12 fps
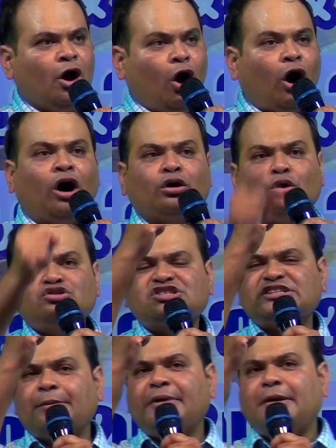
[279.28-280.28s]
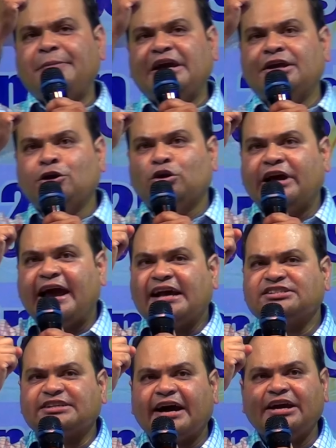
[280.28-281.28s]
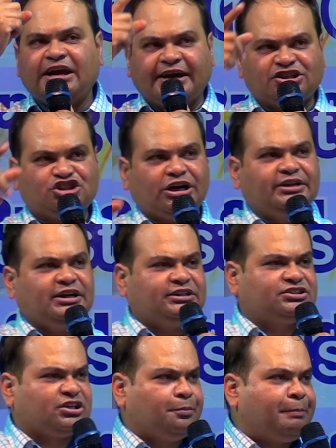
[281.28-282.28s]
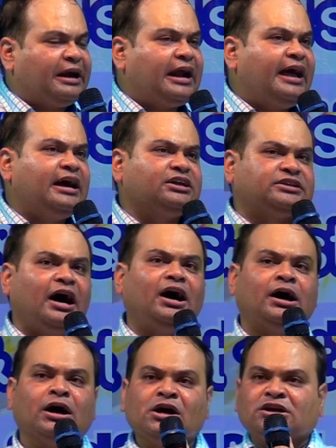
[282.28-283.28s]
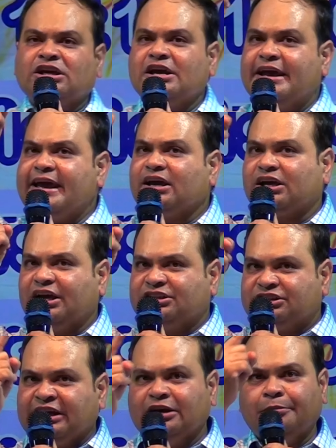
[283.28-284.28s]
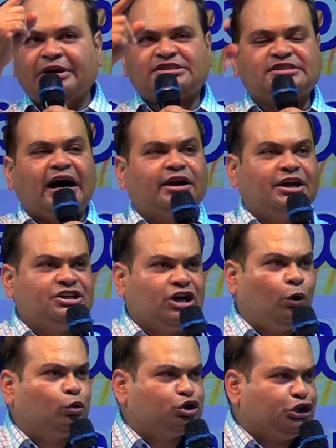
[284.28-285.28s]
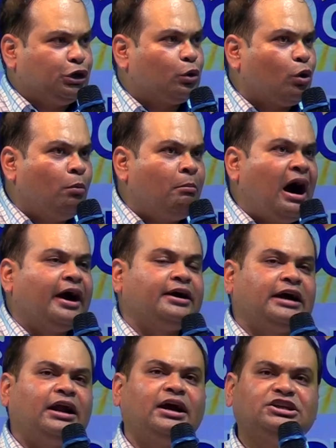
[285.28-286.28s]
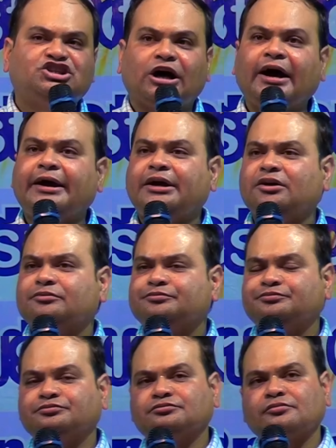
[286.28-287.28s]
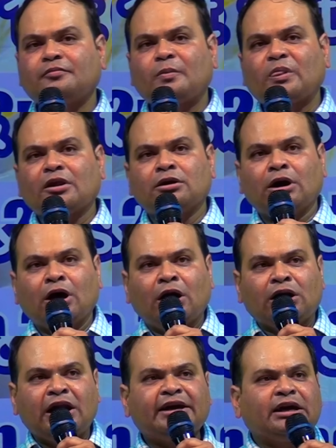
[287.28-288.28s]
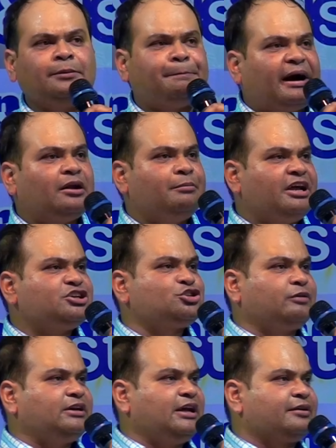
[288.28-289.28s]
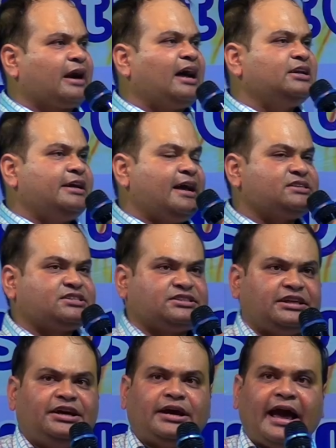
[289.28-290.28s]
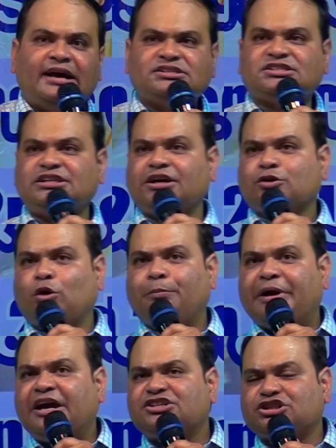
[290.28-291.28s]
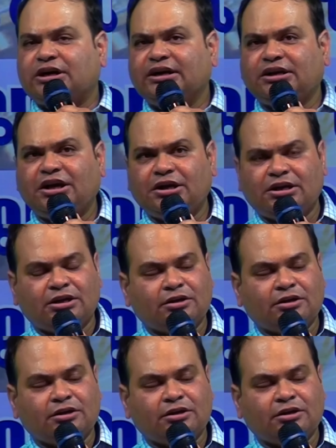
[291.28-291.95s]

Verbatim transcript: और उस समय भी इन्होंने ऐसा ही एक षड्यंत्र बनाया था कि एक ही दिन में सारे यहूदियों को मार डाला जाए लेकिन परमेश्वर ने रानी एस्ते, एस्तेर को भेज करके